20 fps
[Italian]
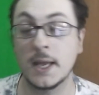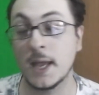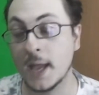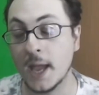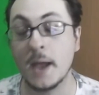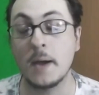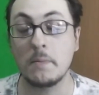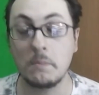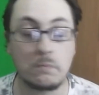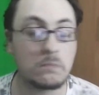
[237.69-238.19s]

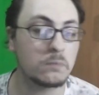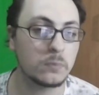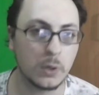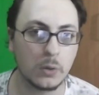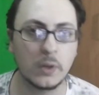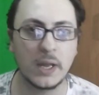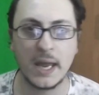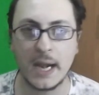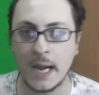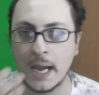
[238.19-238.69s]
È
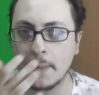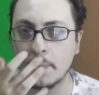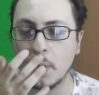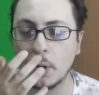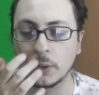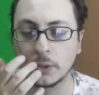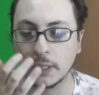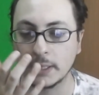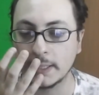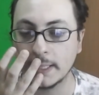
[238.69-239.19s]
un canale
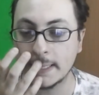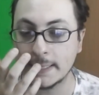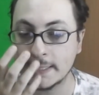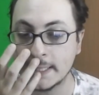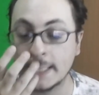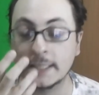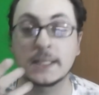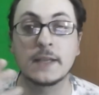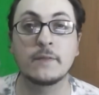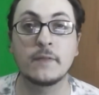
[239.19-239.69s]
molto
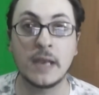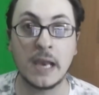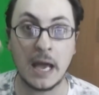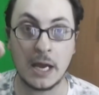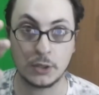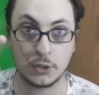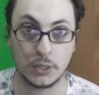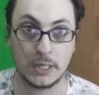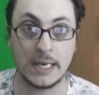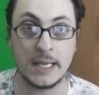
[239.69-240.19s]
interessante, vi
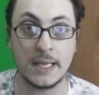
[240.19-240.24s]
lascio